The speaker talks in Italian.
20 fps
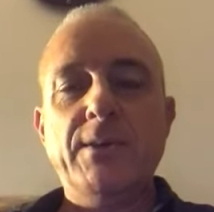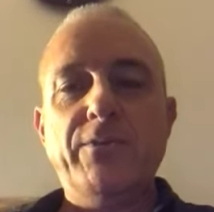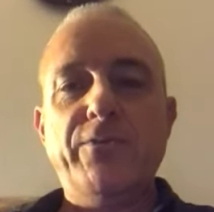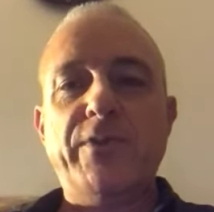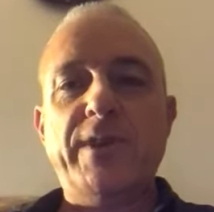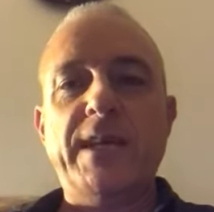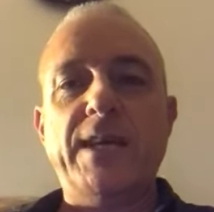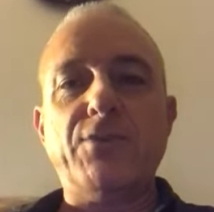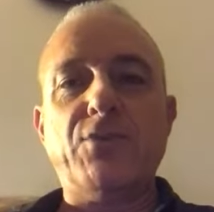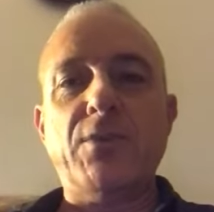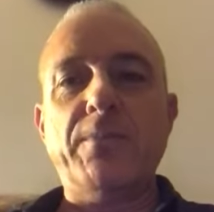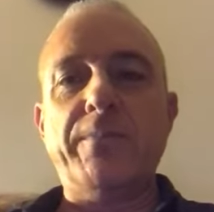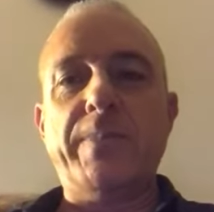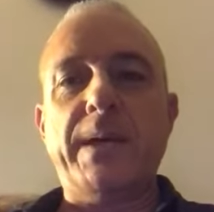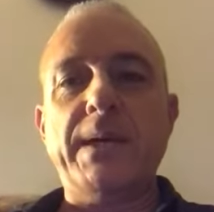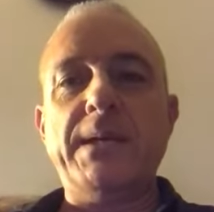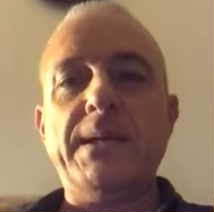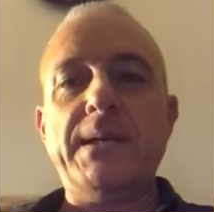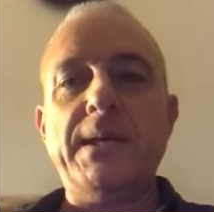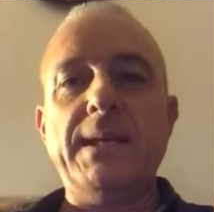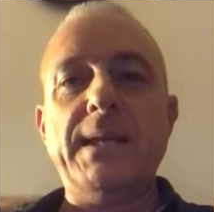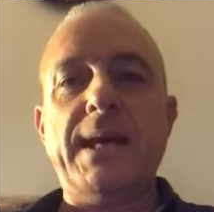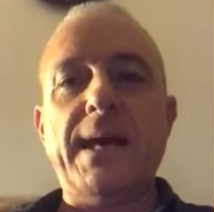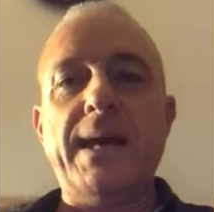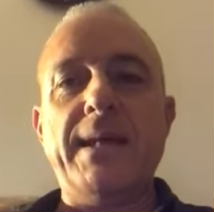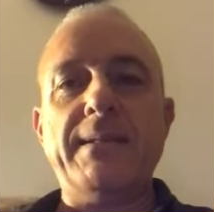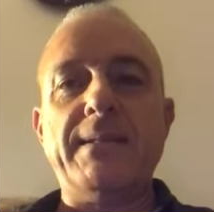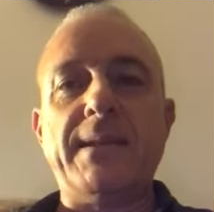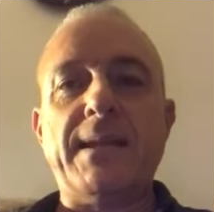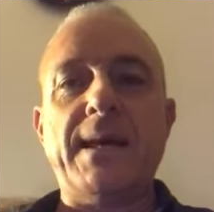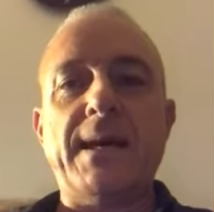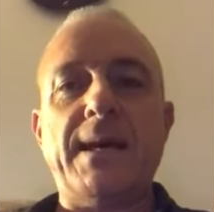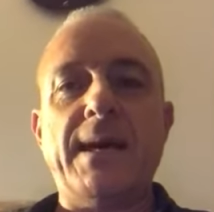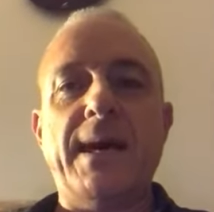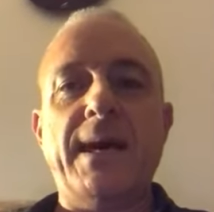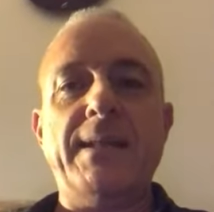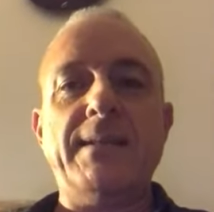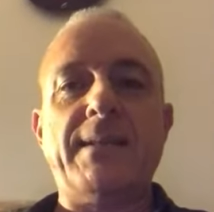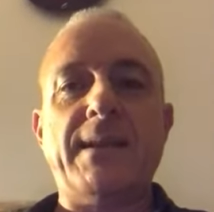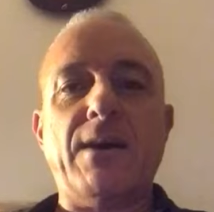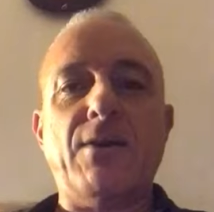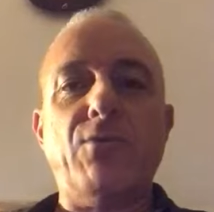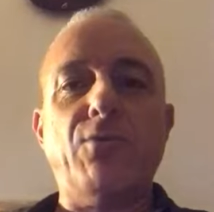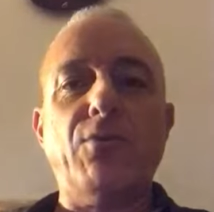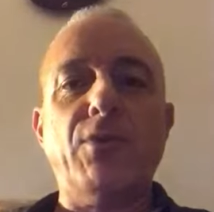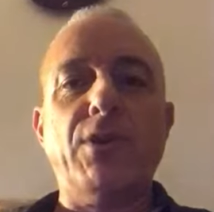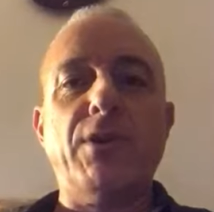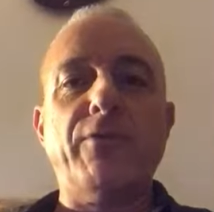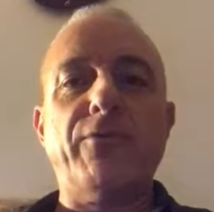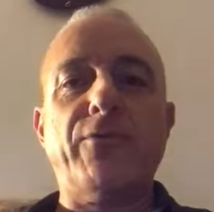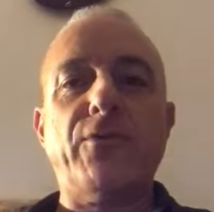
Fedato in panchina entra, entra un